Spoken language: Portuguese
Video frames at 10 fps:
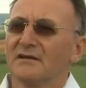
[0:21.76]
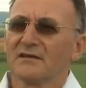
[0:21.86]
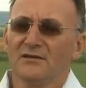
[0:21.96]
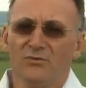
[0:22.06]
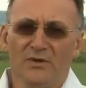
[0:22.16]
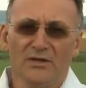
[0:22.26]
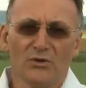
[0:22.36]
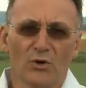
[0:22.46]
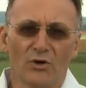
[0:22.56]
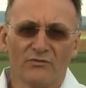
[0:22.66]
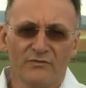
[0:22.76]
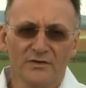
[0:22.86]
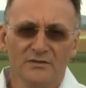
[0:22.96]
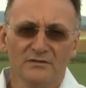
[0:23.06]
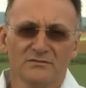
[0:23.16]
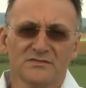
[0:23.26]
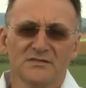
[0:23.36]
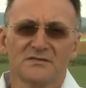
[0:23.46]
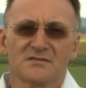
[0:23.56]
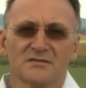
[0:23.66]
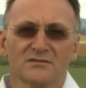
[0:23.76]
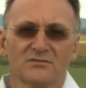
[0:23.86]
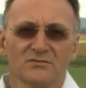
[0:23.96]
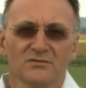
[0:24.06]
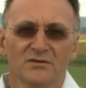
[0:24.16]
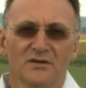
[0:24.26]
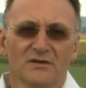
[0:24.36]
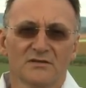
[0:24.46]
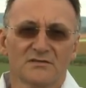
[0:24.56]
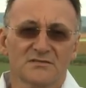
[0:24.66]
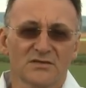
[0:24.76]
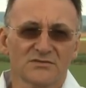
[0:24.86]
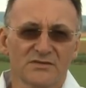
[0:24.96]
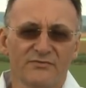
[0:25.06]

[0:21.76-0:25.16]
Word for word: que não é nova no sentido de seus